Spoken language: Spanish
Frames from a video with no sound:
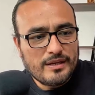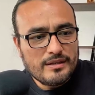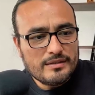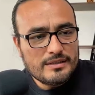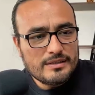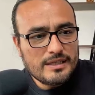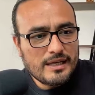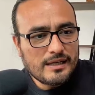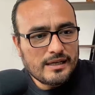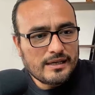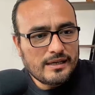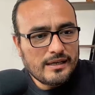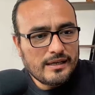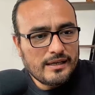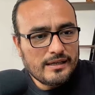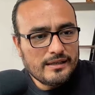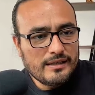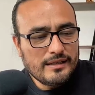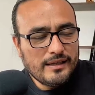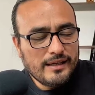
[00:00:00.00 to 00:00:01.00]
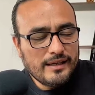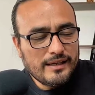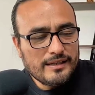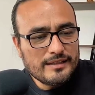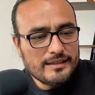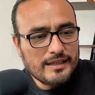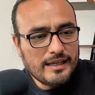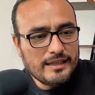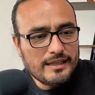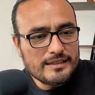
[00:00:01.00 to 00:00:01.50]
ya que el,
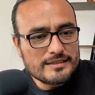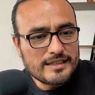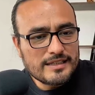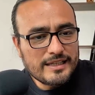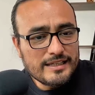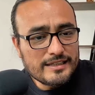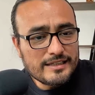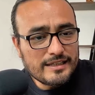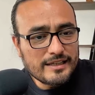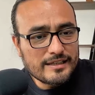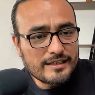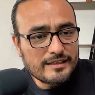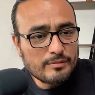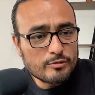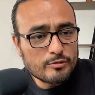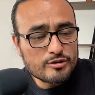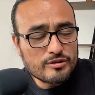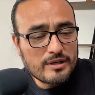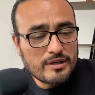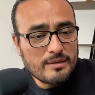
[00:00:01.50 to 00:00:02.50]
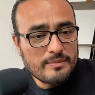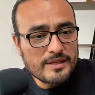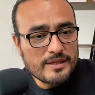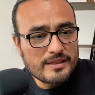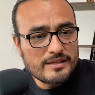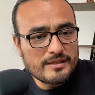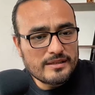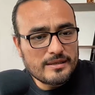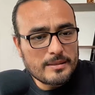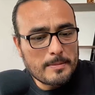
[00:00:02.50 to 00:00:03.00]
el ser inteligente
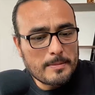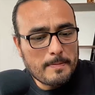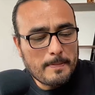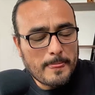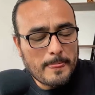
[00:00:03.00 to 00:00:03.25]
emocionalmente